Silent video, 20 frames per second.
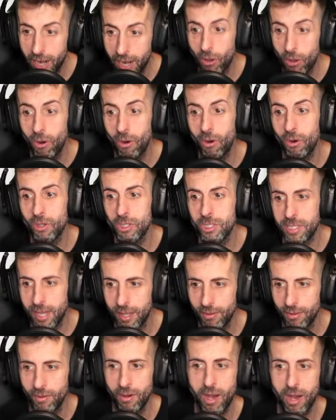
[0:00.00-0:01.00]
algo
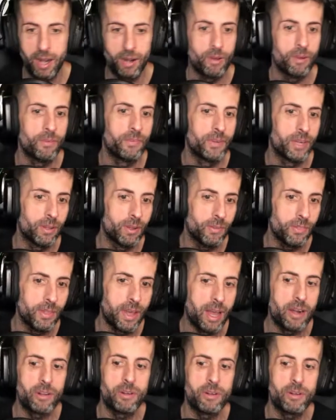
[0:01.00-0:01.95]
osado, algo feroz, algo